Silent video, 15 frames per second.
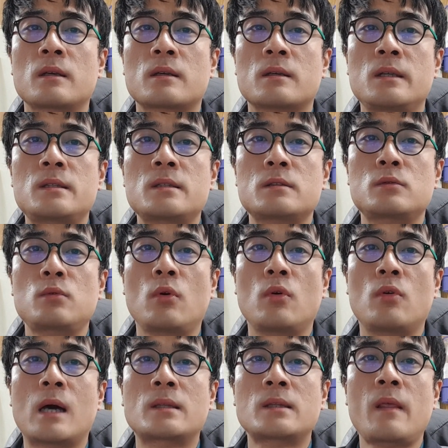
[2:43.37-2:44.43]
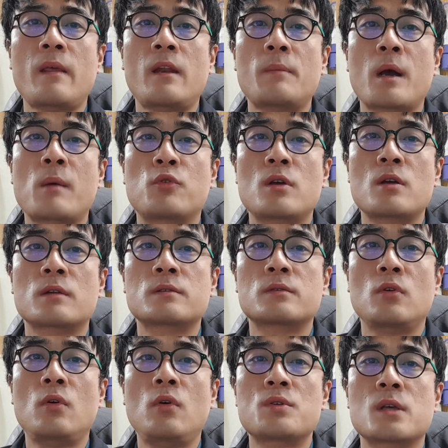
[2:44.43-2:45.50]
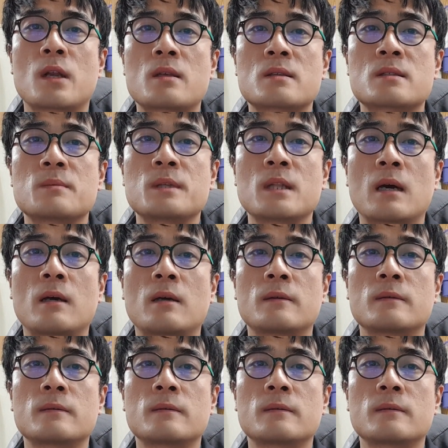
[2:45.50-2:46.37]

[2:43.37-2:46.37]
그리스 수도 아테네를 방문한 것으로 전해졌습니다.